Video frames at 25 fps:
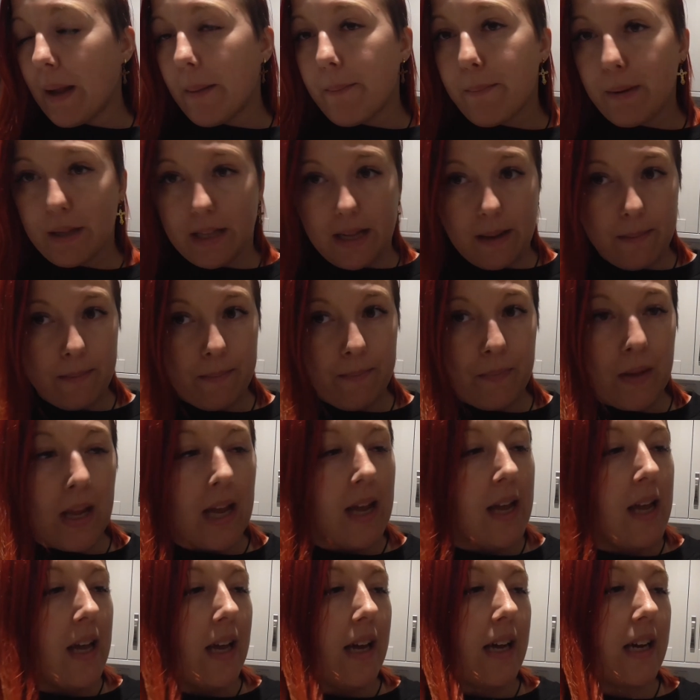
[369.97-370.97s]
Pytam,
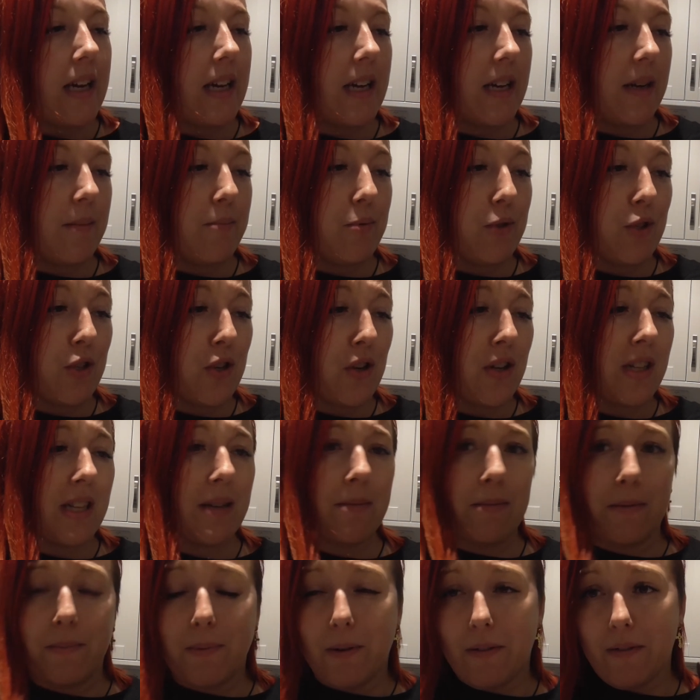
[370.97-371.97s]
e, bo szkoda
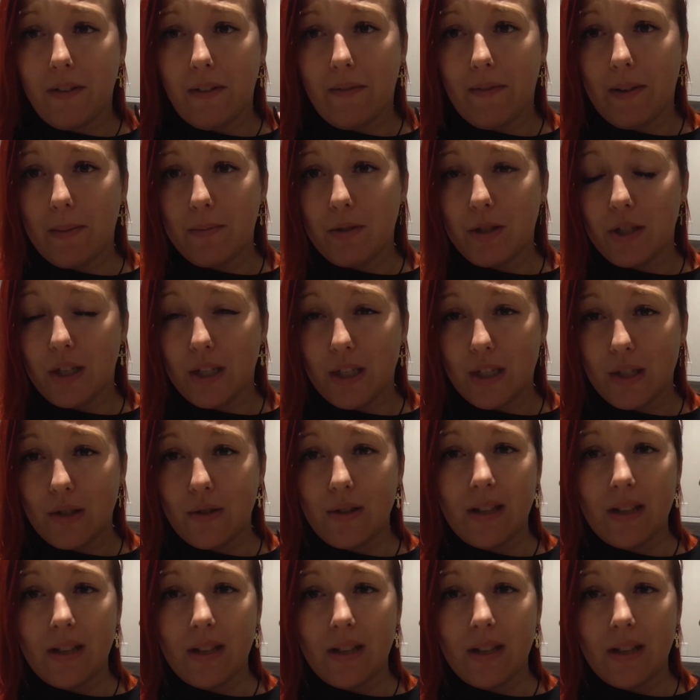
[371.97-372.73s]
mi, powiem Wam szczerze,